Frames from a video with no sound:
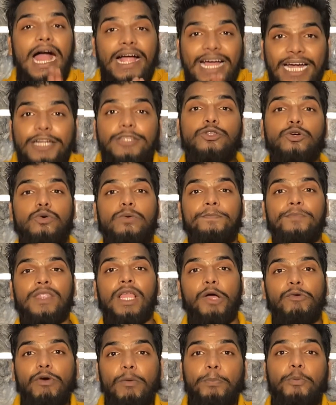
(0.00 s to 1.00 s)
अगर तो
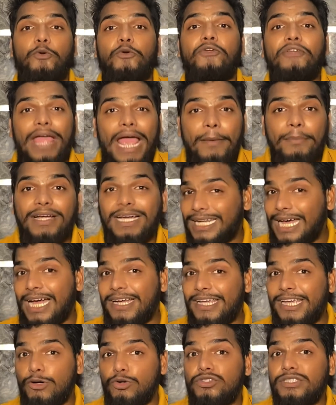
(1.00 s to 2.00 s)
वो प्रोग्राम करा
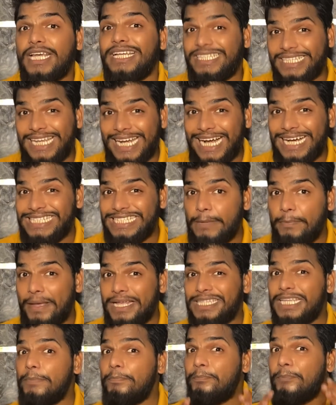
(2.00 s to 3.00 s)
के उसके अच्छे खासे
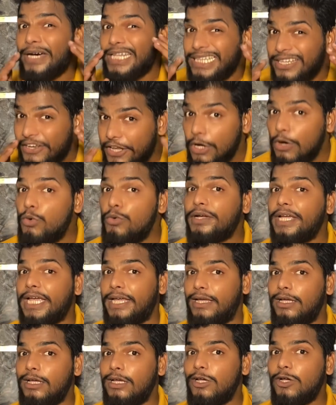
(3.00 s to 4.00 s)
पैसे बन रहे
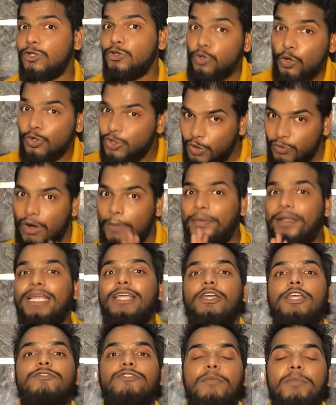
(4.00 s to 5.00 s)
होंगे तो तो वो अपनी
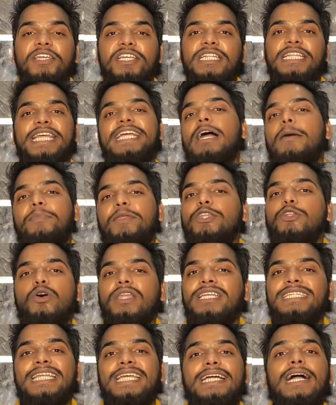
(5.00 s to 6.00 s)
इन्फॉर्मेशन देगा अपनी
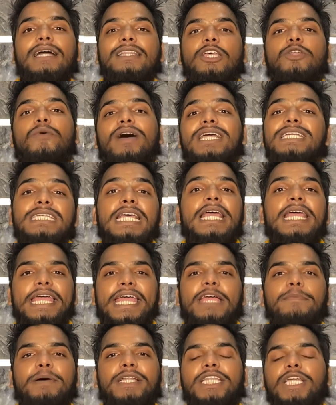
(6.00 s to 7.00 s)
नॉलेज देगा अदरवाइज
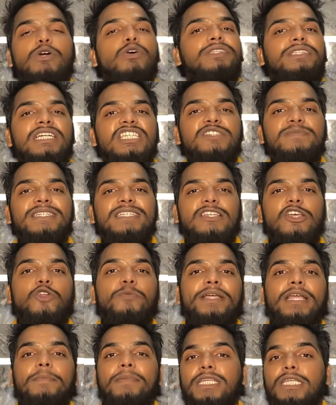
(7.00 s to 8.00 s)
एक बंदे को दस बीस हजार
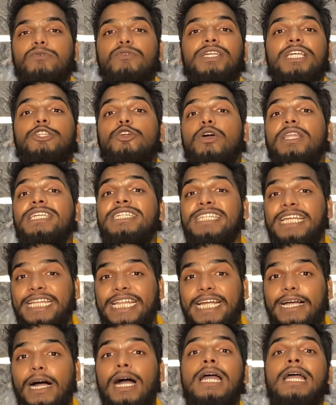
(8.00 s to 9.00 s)
रुपए के पीछे वो ये नॉलेज नहीं
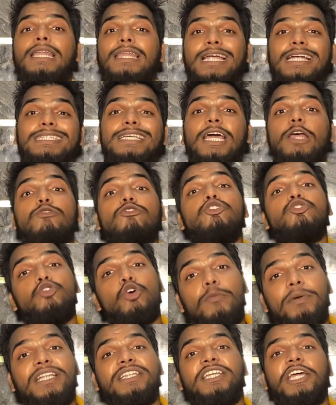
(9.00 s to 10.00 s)
देगा लेट्स अगर वो
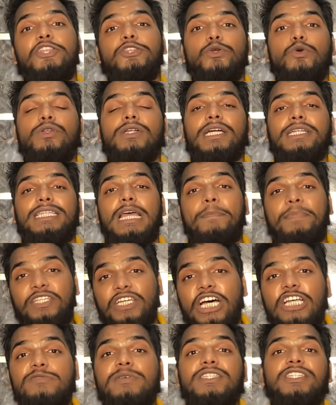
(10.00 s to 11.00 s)
सौ बंदे एनरोल करता है
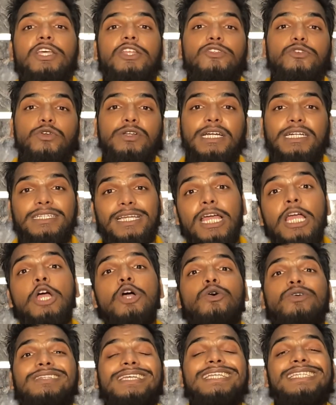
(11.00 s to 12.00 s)
पचास बंदे एनरोल करता है
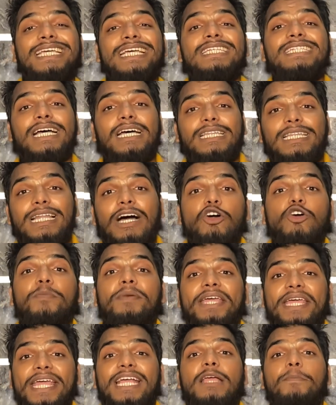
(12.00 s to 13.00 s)
उसके छह सात लाख
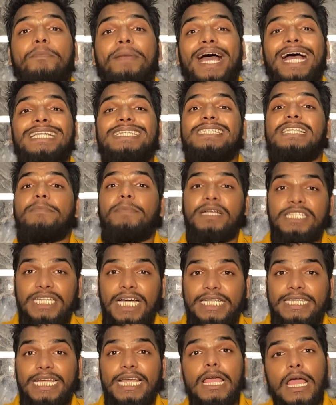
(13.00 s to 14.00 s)
रुपए एक बैच से बच
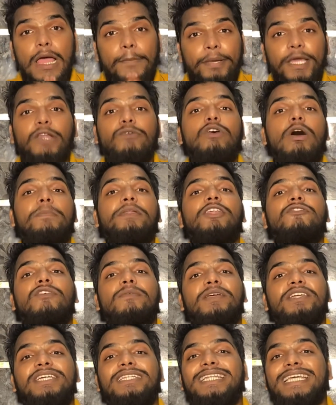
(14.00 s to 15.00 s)
जाते हैं फिर वो अपनी
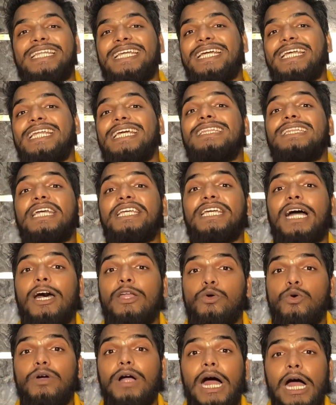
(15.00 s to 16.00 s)
इन्फॉर्मेशन देने के लिए
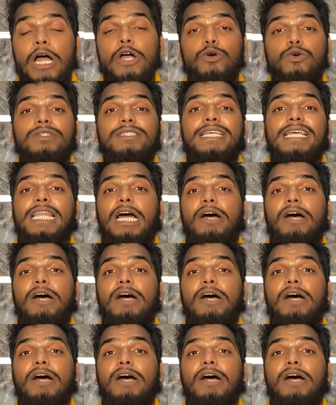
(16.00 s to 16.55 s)
तैयार होगा उसके